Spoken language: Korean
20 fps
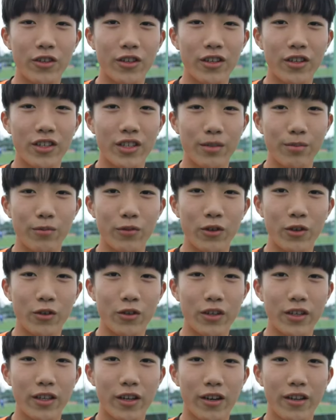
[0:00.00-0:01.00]
뛰던
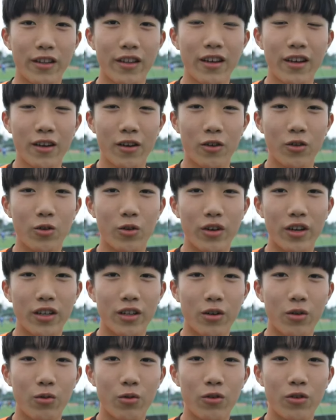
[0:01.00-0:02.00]
10분을 뛰던
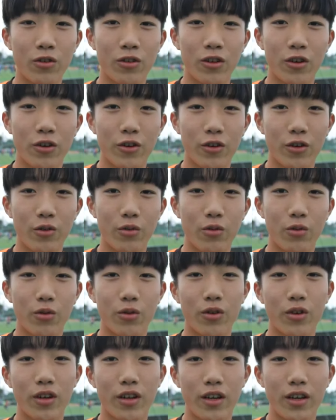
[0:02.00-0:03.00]
어떻게든 골을 넣으려고
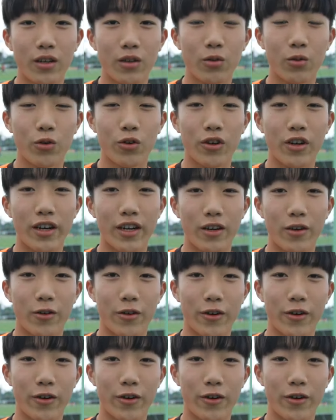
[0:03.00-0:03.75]
노력할